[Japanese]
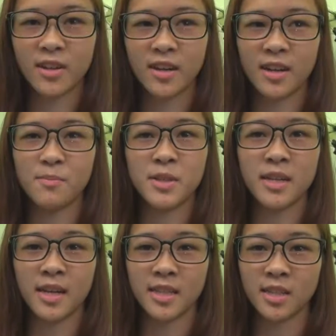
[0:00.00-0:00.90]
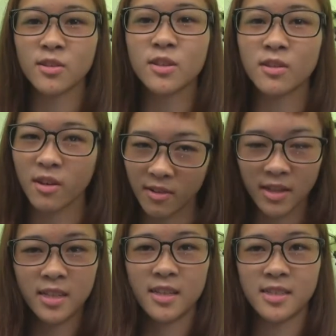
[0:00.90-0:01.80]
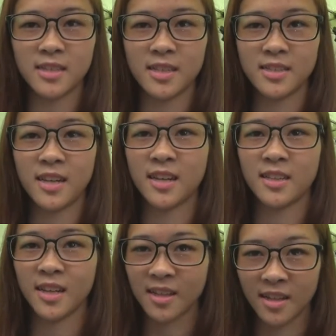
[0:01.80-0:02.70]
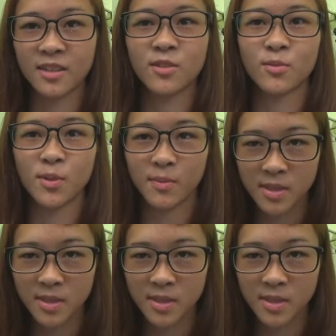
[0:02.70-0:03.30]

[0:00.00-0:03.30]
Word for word: から見かけた時とかは手助けしてあげたいなと思いま